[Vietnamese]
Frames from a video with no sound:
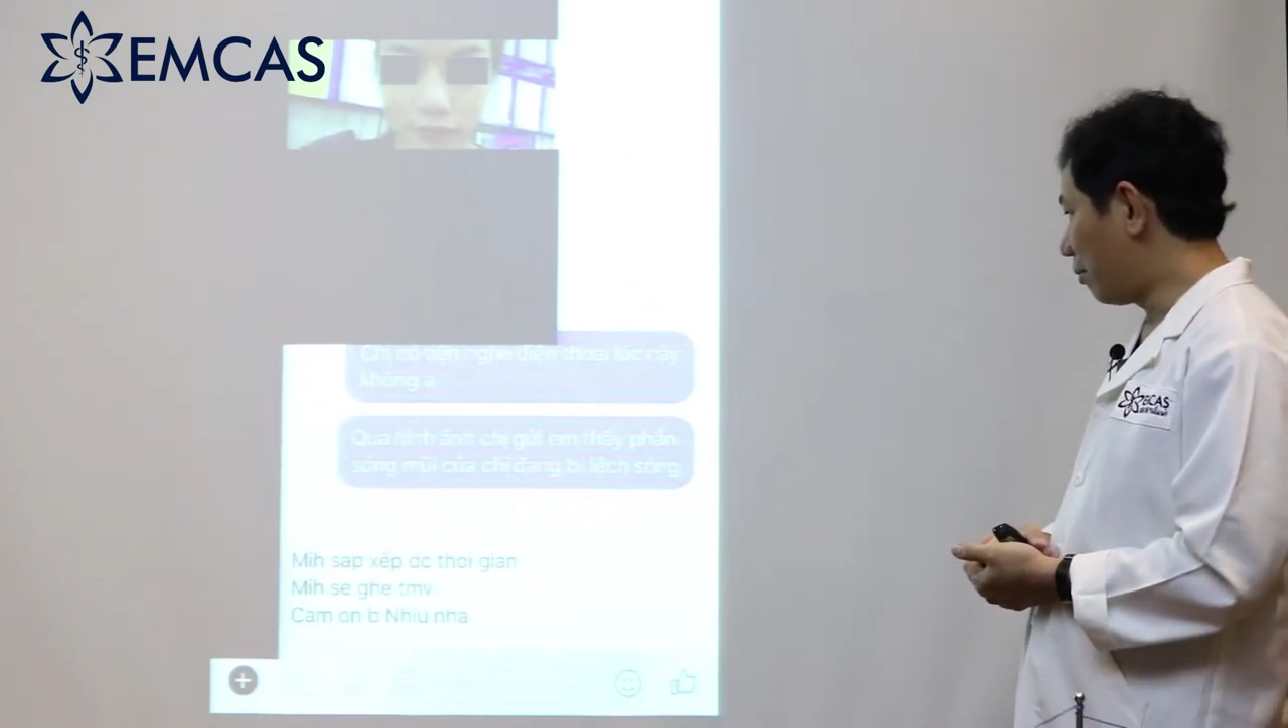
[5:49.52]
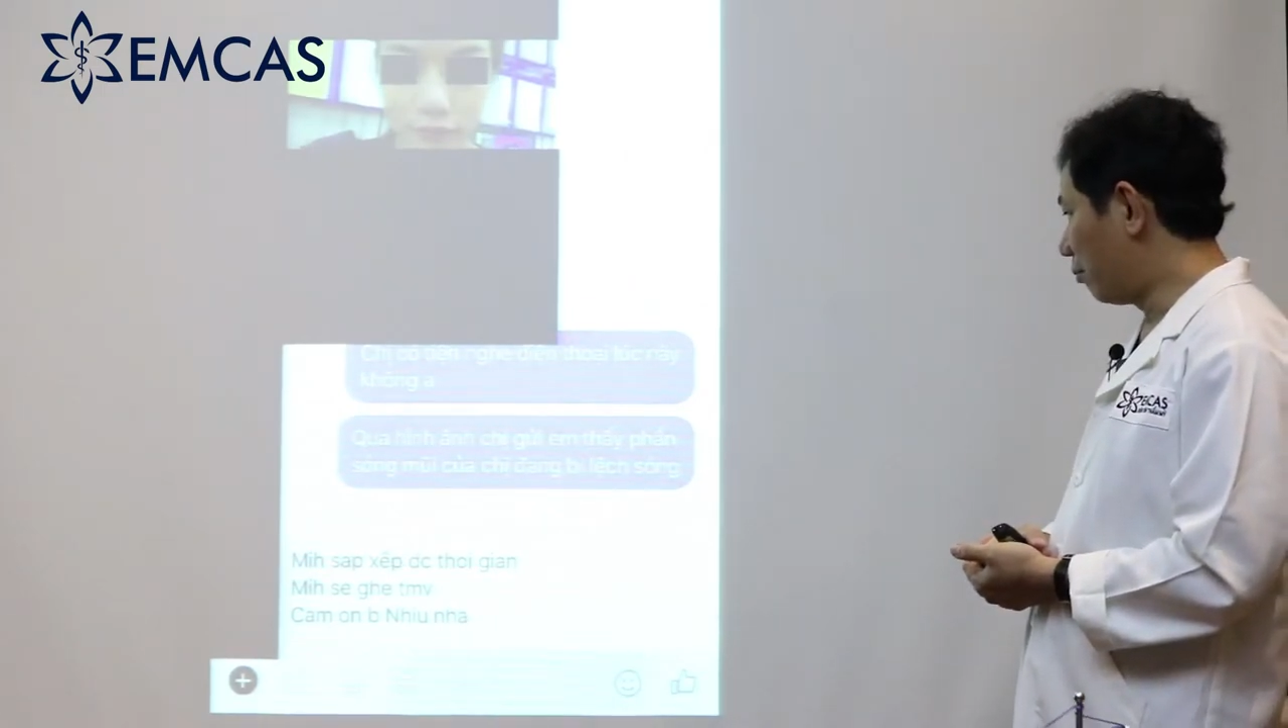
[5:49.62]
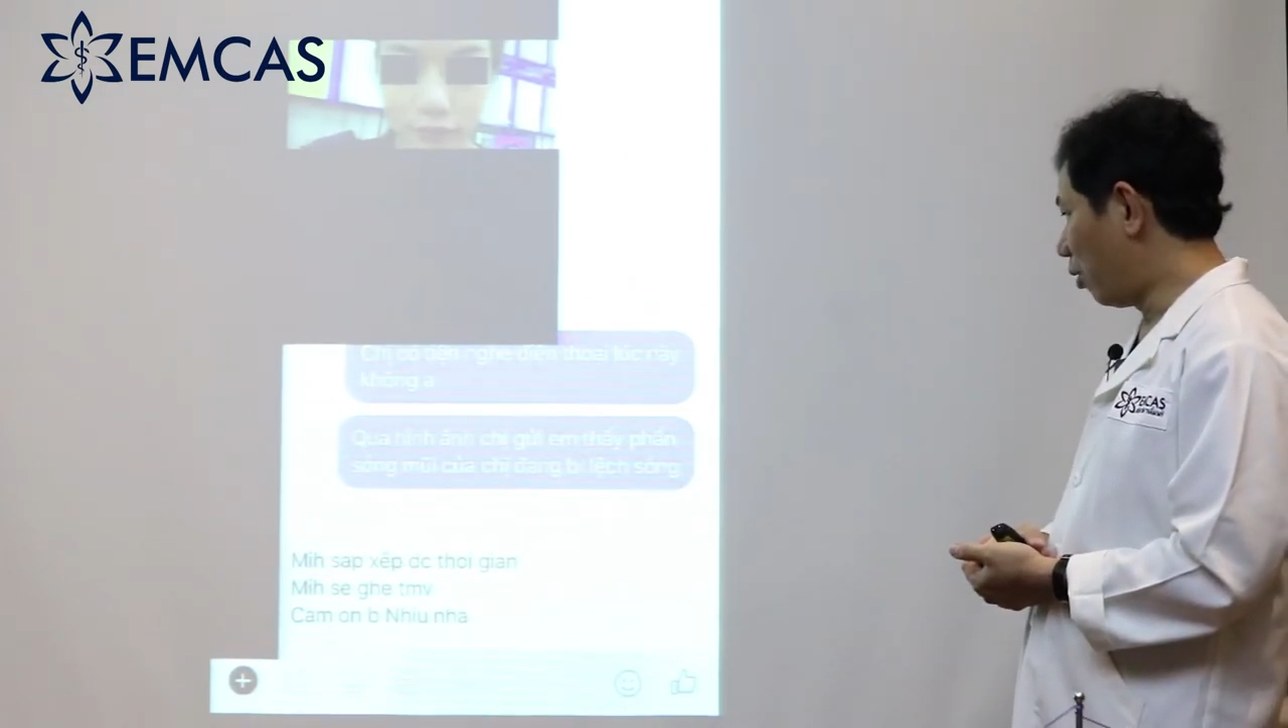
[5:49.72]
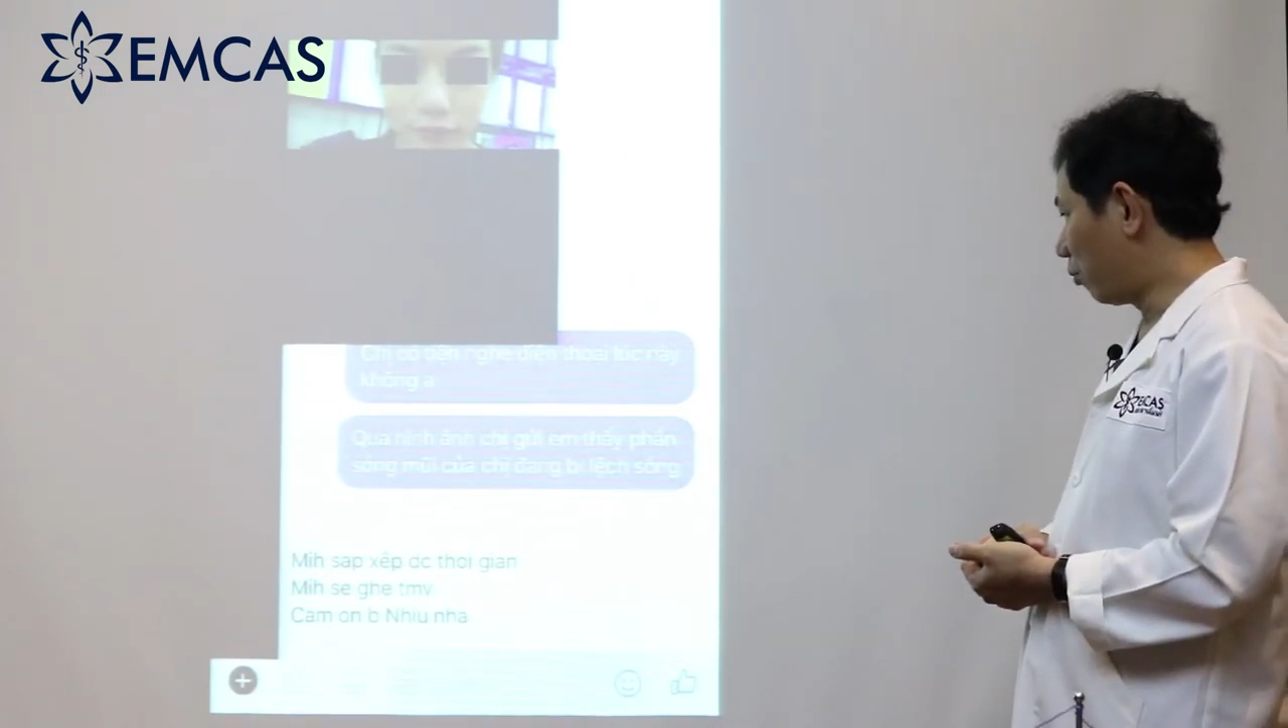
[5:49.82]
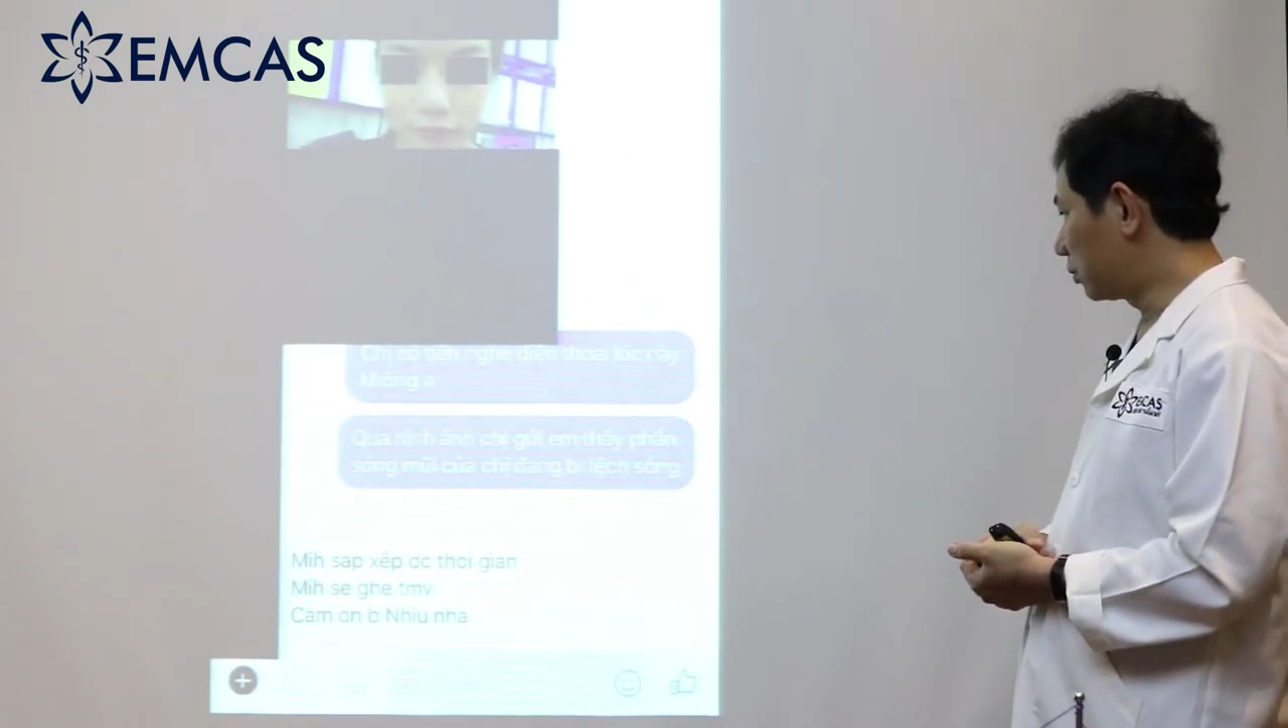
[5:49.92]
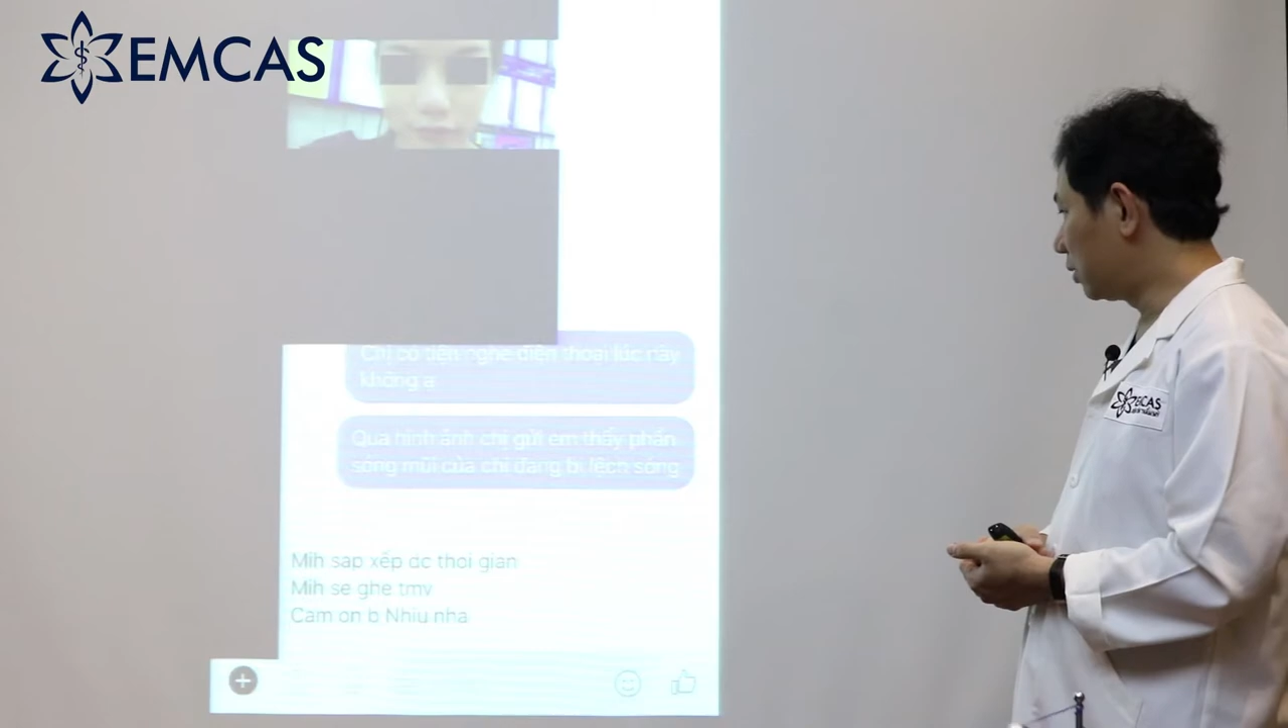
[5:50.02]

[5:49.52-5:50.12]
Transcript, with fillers: một